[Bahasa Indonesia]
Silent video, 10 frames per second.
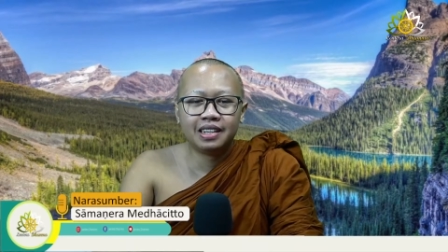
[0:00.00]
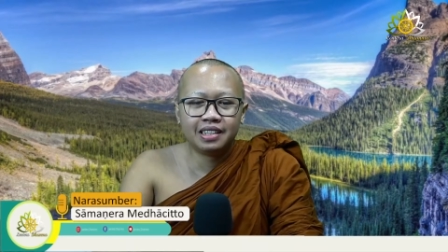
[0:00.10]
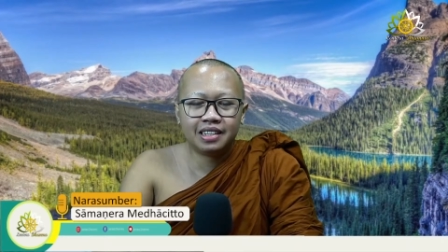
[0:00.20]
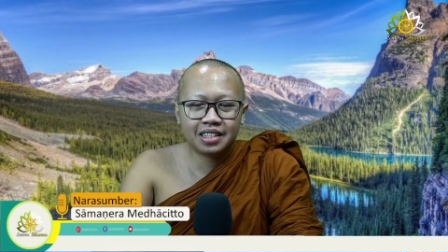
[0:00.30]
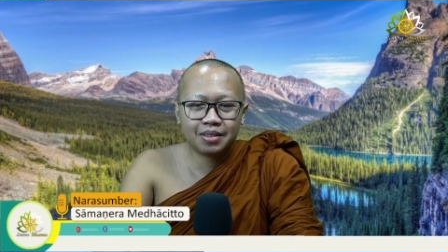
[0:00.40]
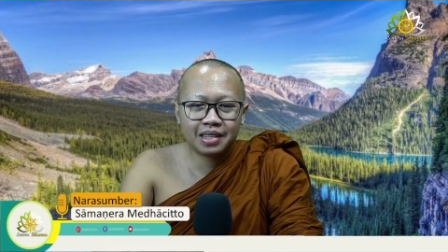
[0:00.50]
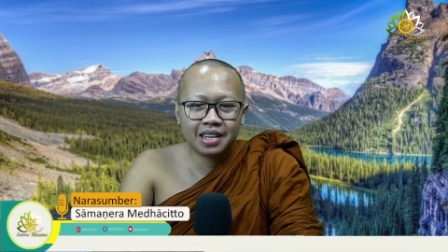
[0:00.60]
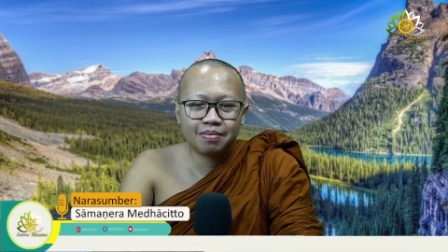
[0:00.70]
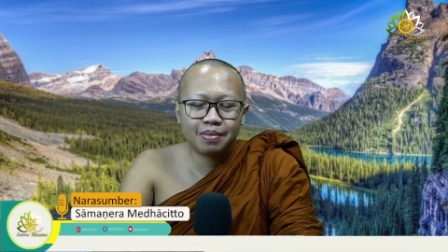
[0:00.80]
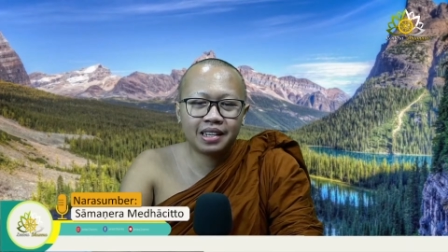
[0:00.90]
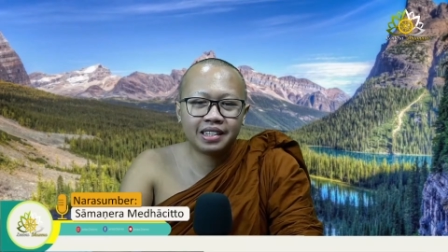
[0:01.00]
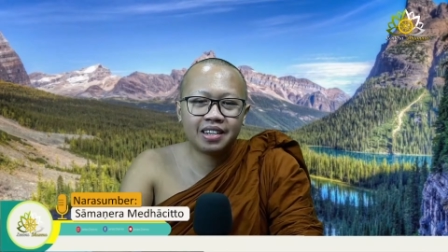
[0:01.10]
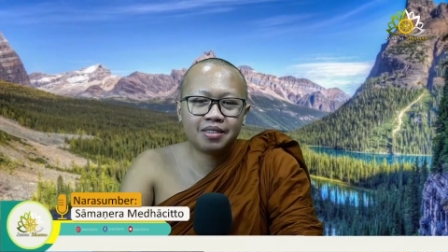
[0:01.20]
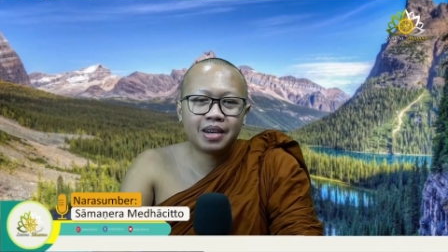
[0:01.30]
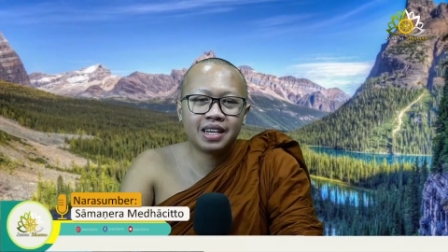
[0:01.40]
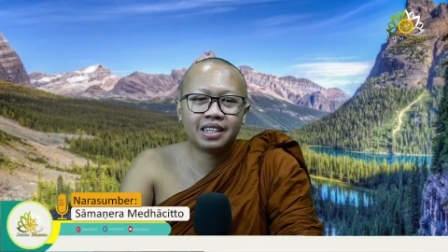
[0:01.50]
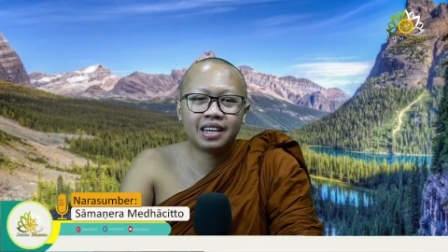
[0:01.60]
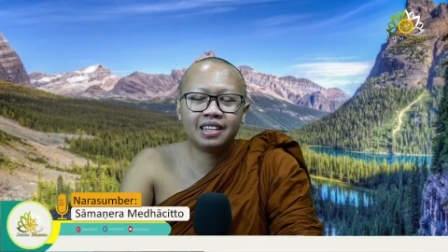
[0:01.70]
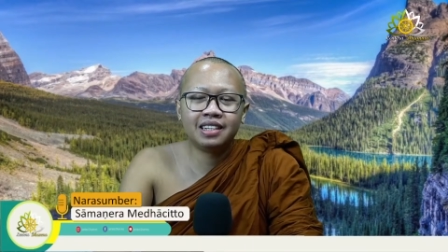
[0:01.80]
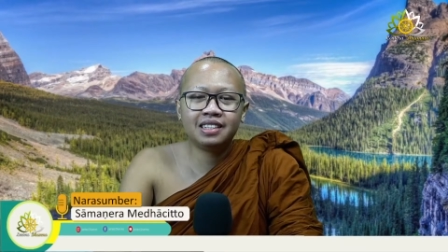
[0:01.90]
Di kesempatan pagi yang baik
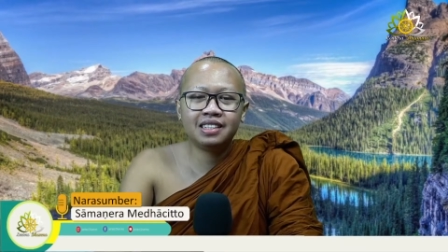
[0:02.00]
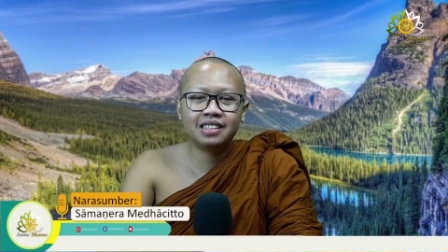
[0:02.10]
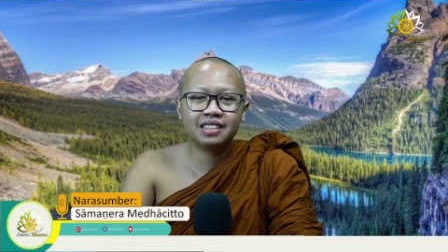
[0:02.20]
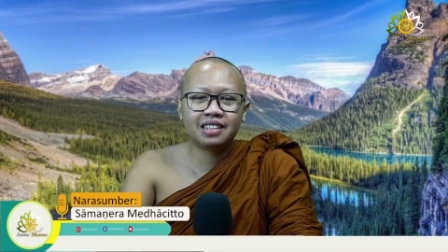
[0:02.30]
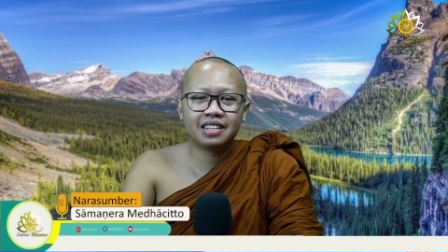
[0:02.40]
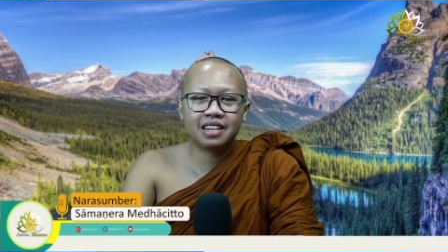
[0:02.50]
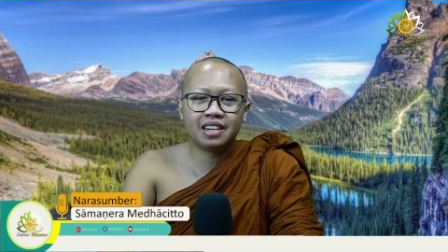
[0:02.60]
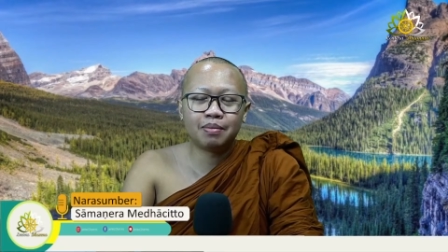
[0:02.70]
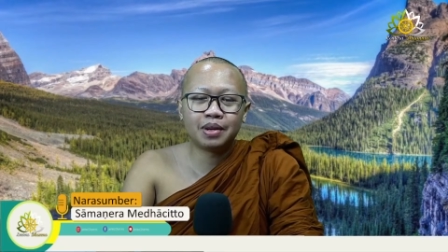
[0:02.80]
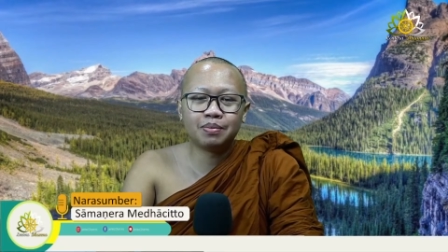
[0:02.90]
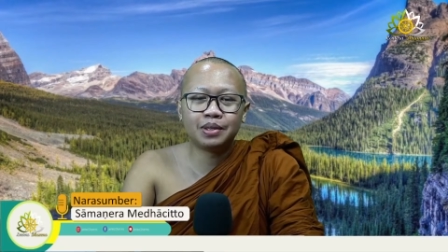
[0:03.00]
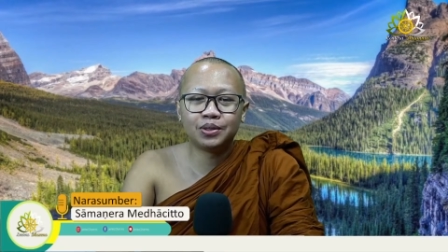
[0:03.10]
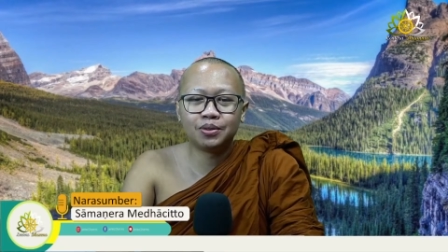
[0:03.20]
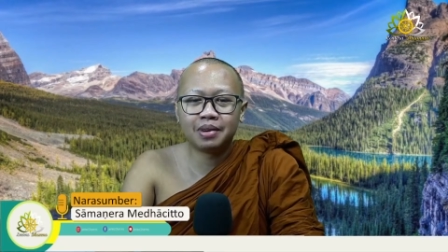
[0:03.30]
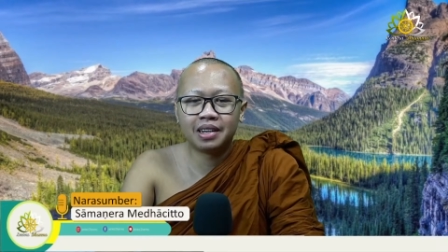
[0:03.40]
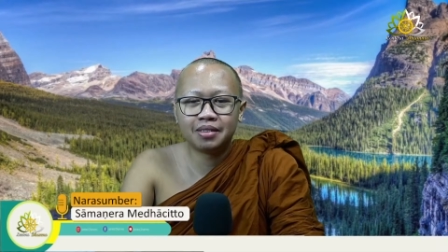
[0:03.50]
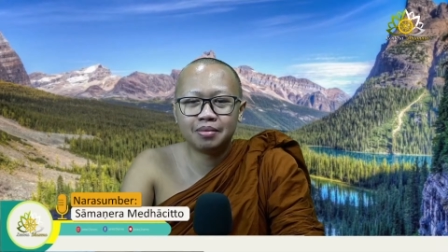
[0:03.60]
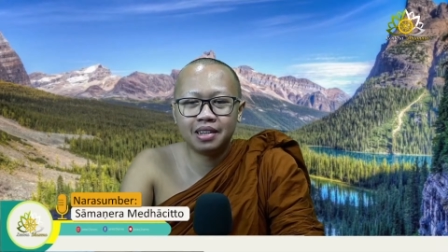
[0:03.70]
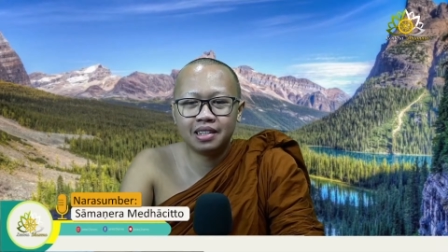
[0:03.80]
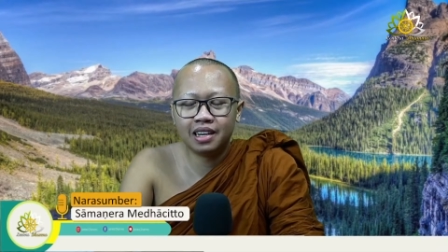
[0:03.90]
kali ini, kita dapat berjumpa
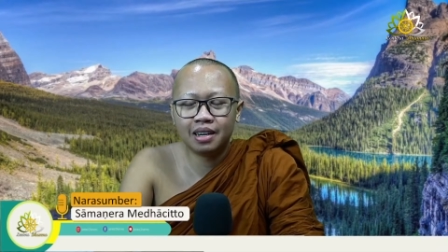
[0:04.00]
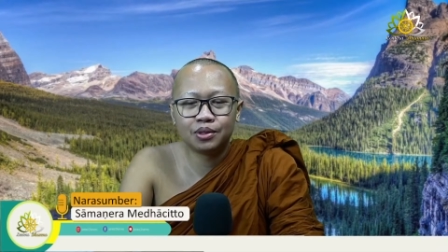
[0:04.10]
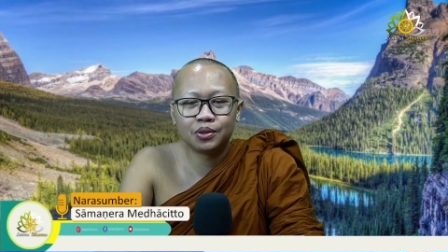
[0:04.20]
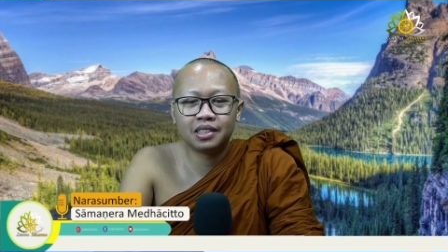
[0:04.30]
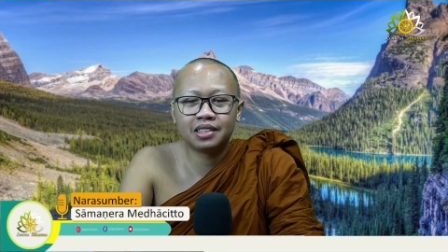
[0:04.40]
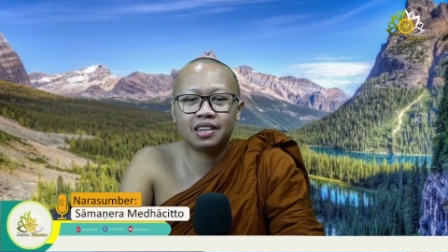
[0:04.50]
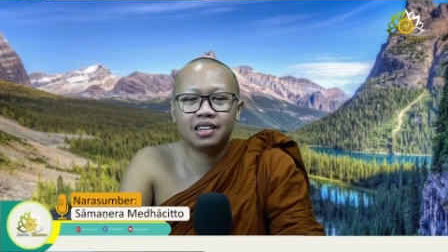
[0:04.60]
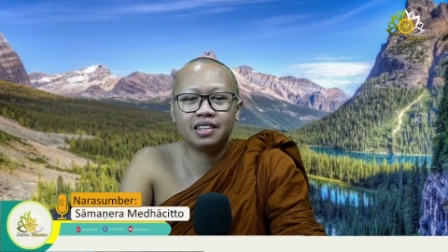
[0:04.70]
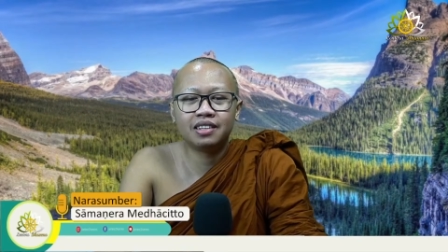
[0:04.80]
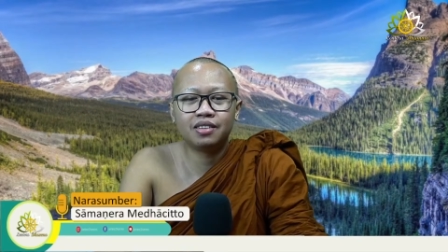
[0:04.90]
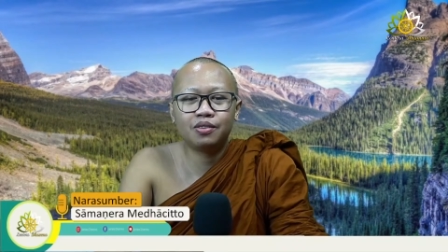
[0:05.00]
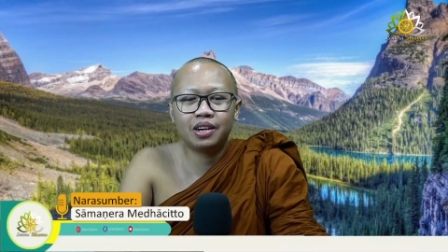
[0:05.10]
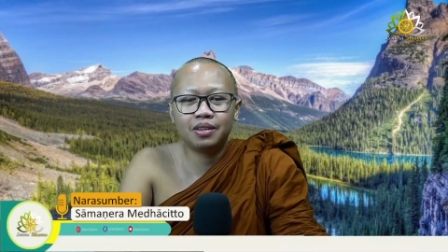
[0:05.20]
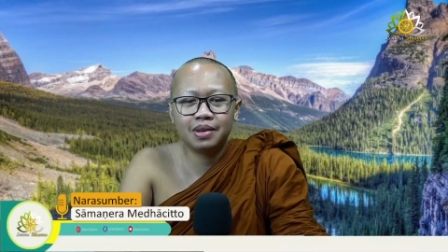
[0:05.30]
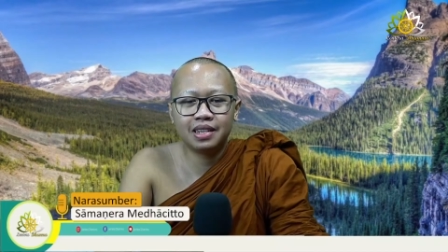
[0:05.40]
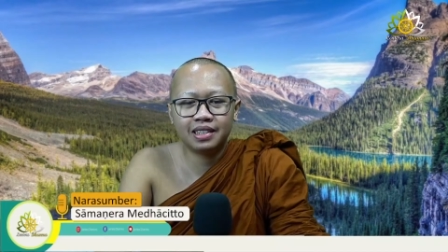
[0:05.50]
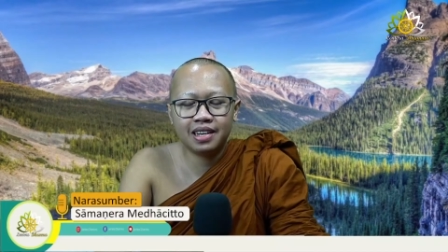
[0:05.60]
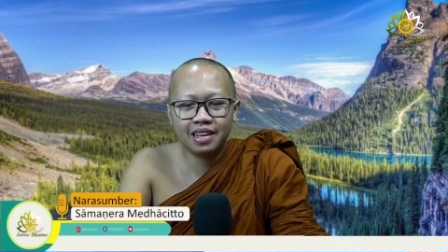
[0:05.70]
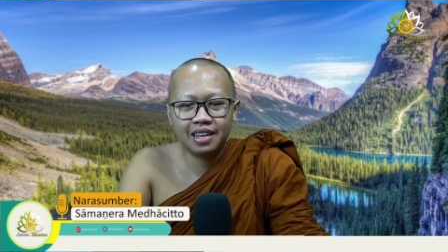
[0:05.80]
kembali dalam suasana yang luar biasa,